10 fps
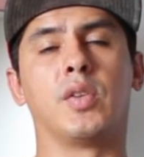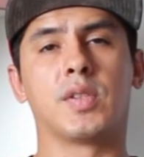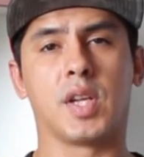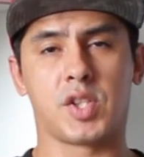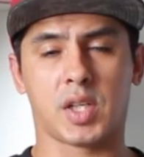ando
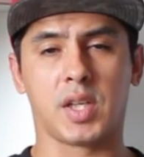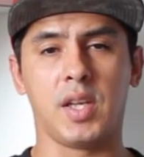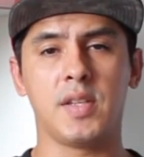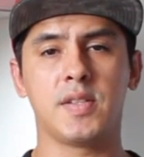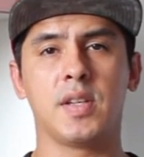de skate há
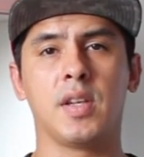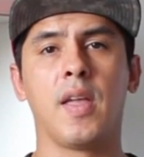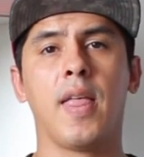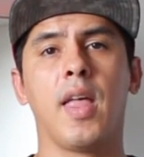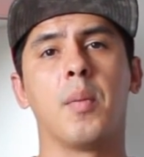15,
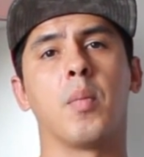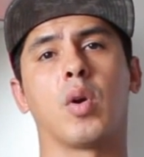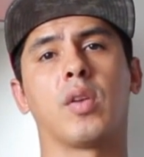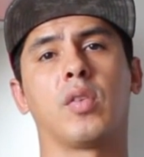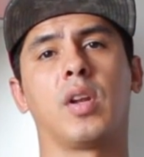
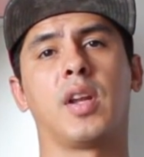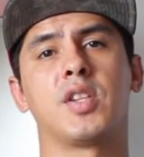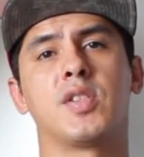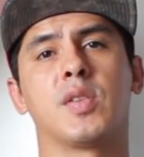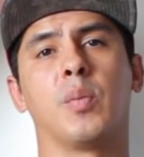moro na zona
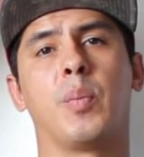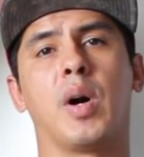leste de São